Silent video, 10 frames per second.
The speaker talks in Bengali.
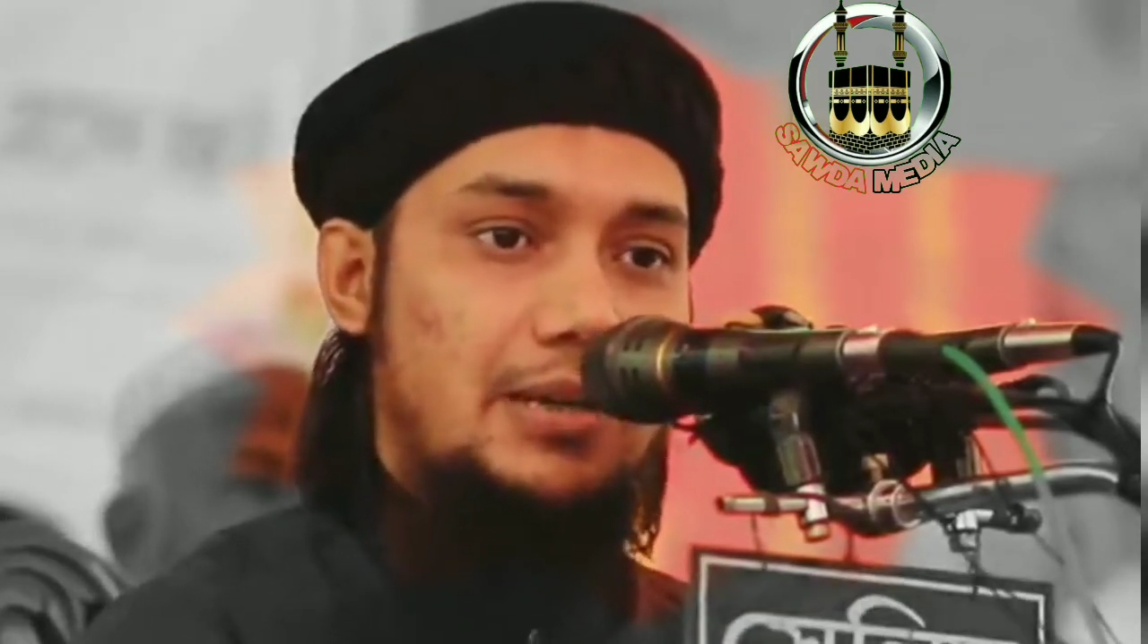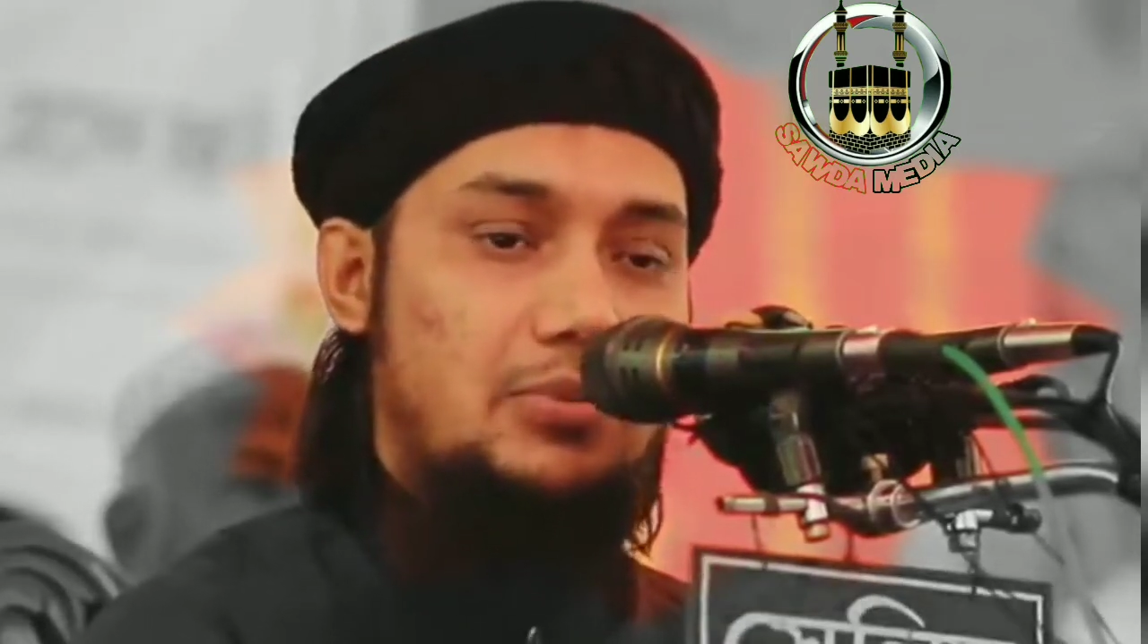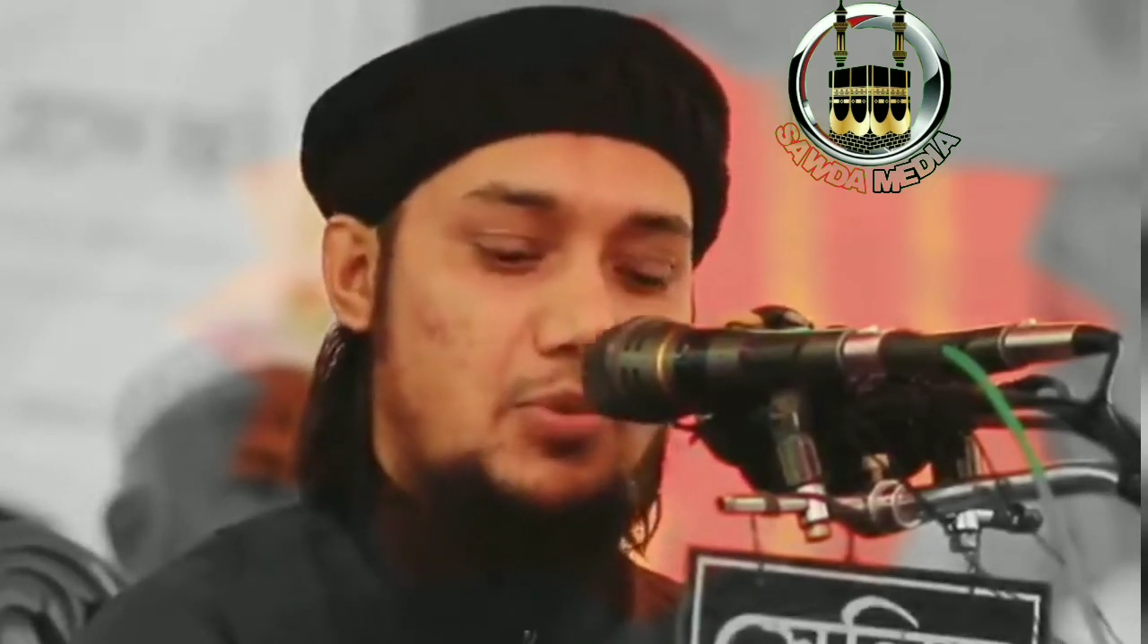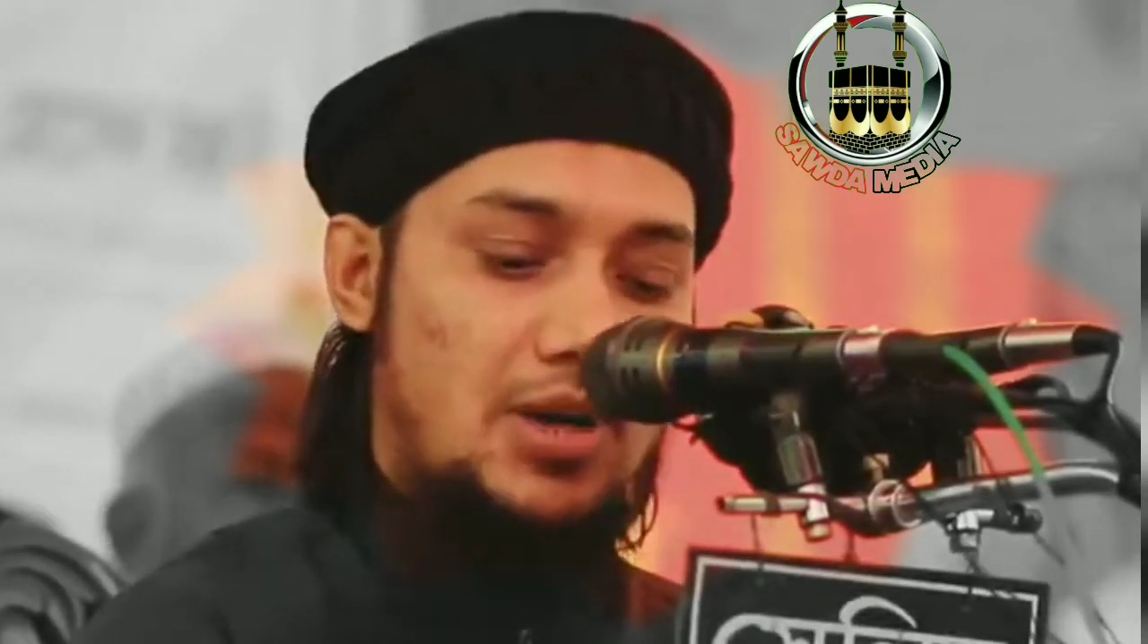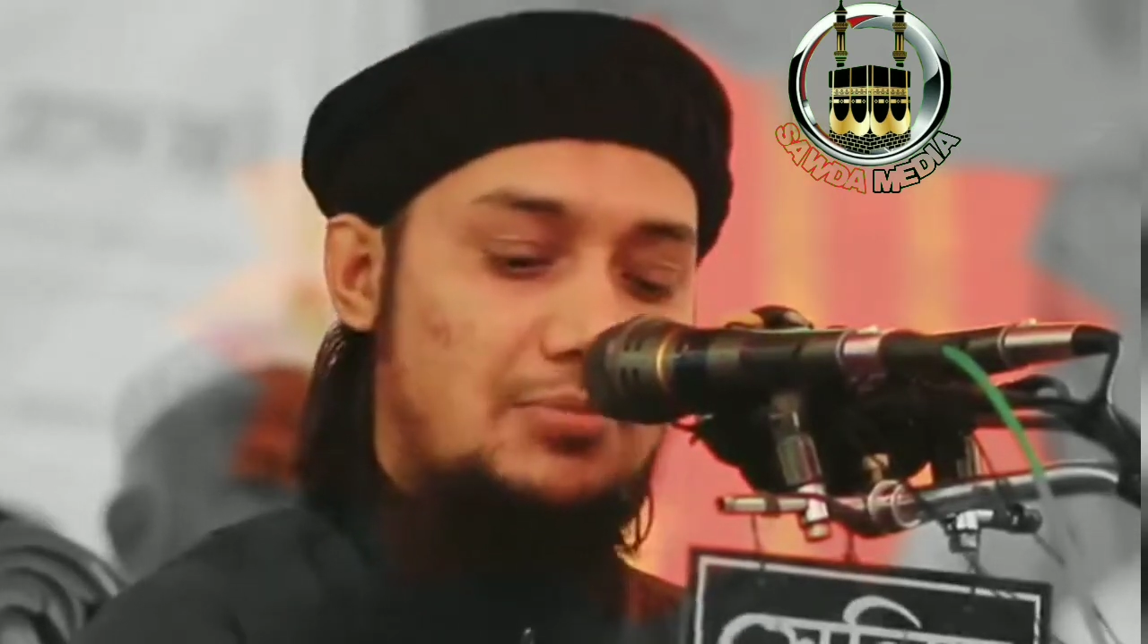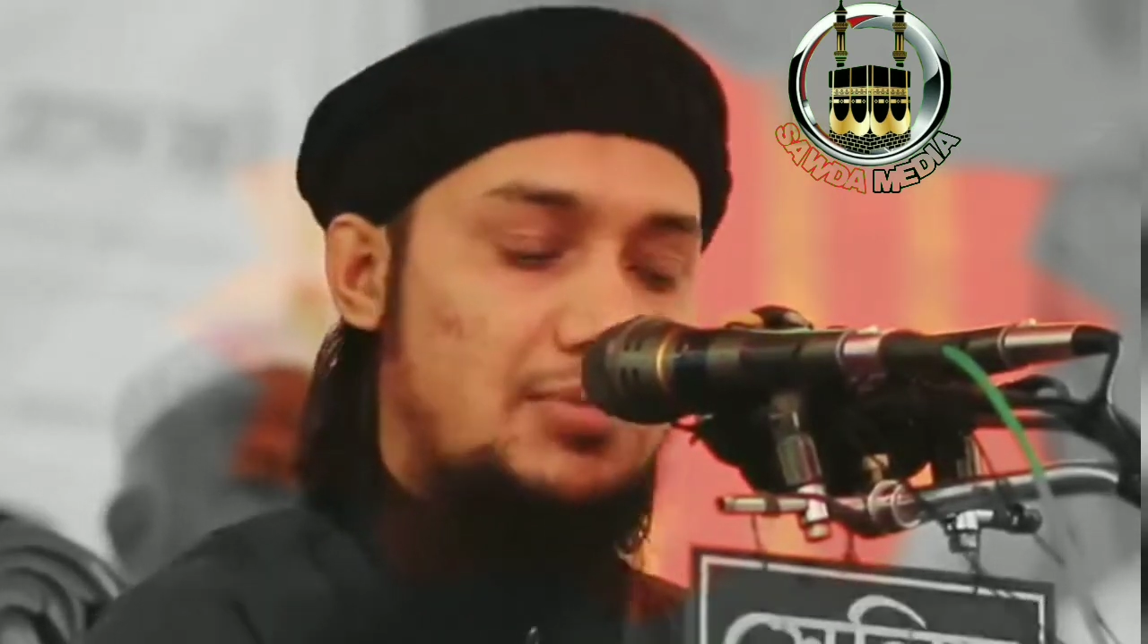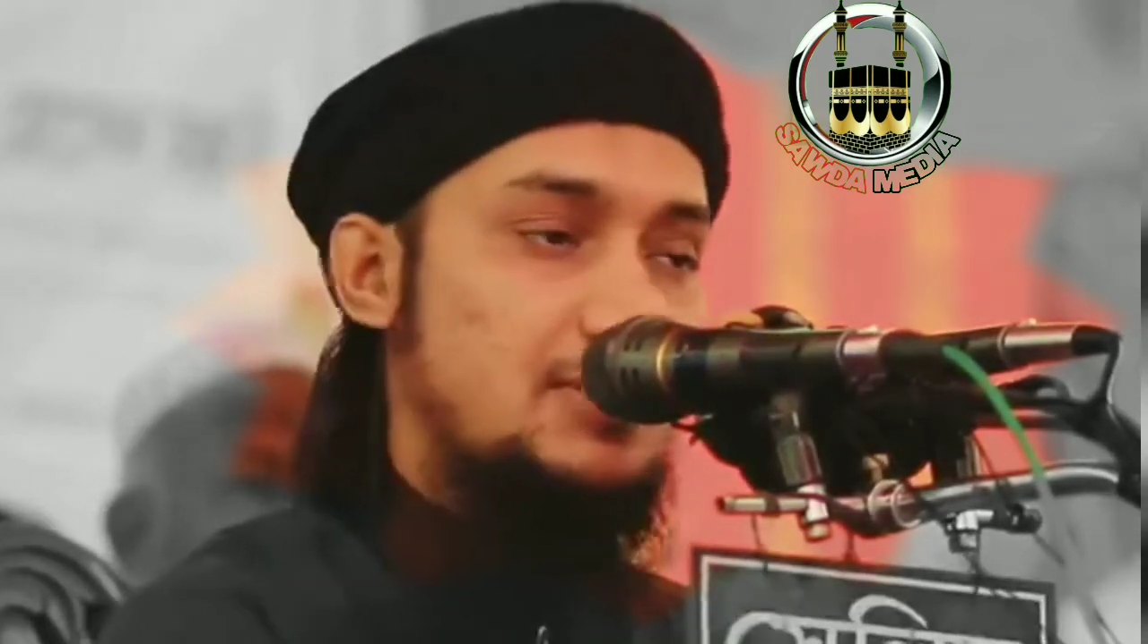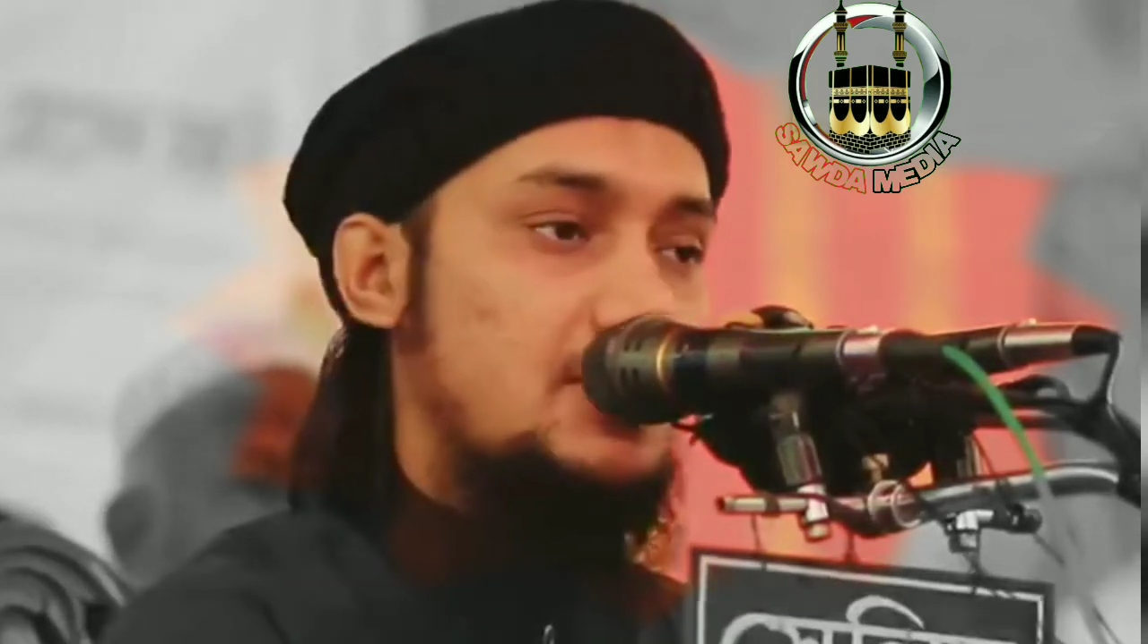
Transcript: এবং মোহাম্মদ